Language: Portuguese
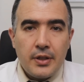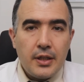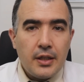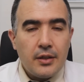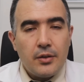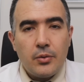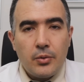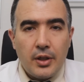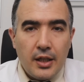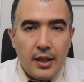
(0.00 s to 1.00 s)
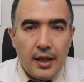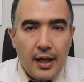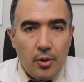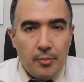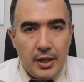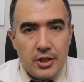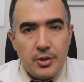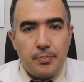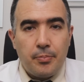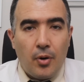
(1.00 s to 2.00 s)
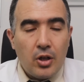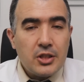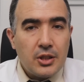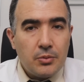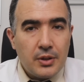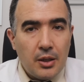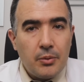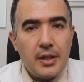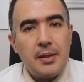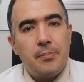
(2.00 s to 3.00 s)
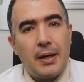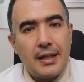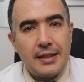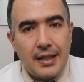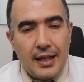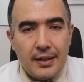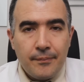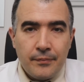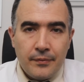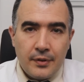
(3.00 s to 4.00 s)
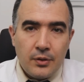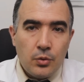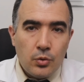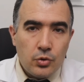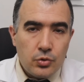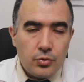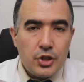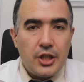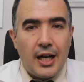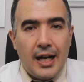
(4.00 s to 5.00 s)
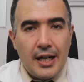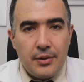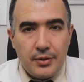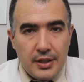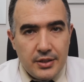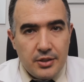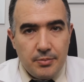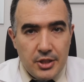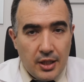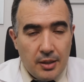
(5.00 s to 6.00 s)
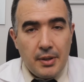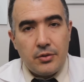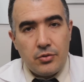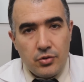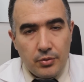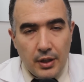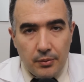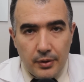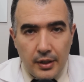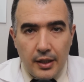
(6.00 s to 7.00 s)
e que realmente possam não impactar no uso diário desses medicamentos ou não.